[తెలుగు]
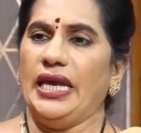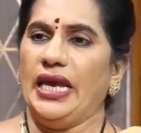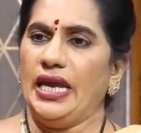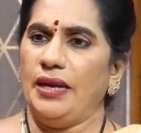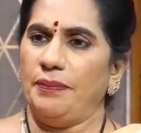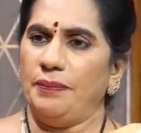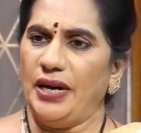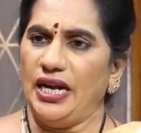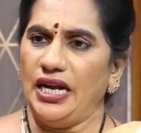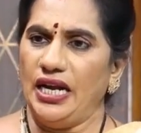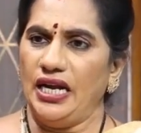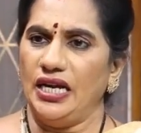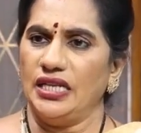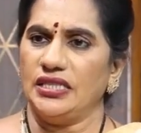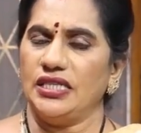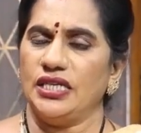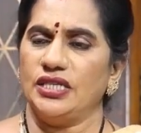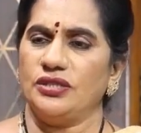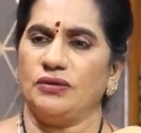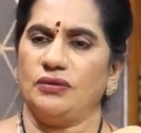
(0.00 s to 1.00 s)
ఏ పెళ్ళిళ్ళు
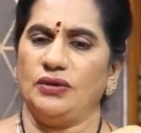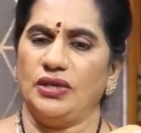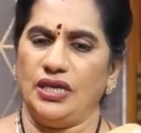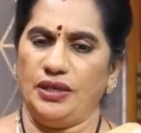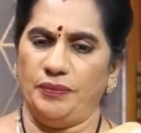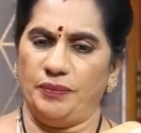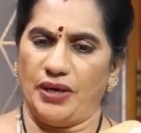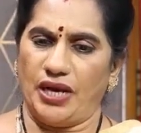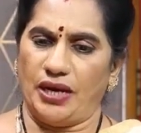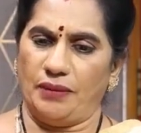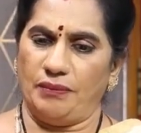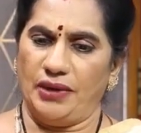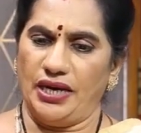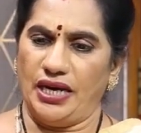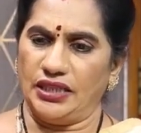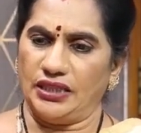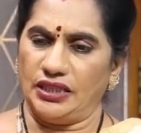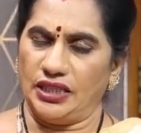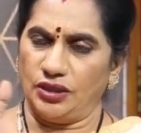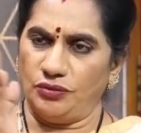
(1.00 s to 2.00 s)
చేసుకున్నా ఇప్పుడు
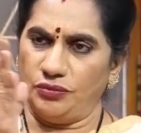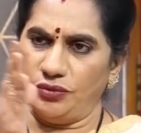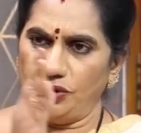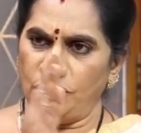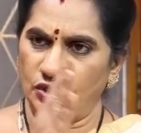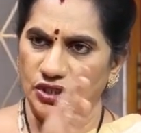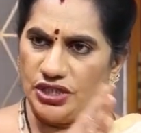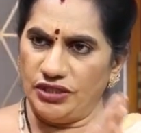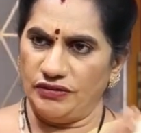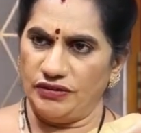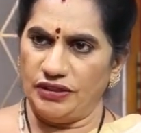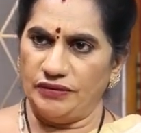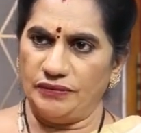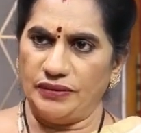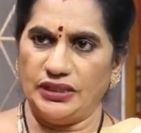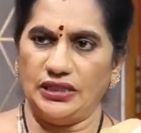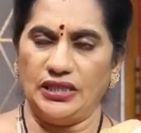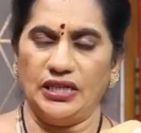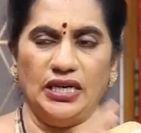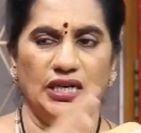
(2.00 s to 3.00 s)
అమ్మాయి అంతకుముందు జీవితం
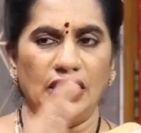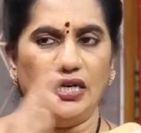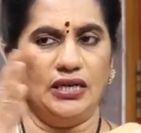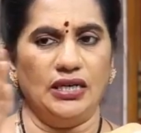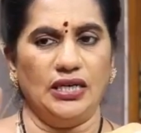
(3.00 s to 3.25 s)
అంతా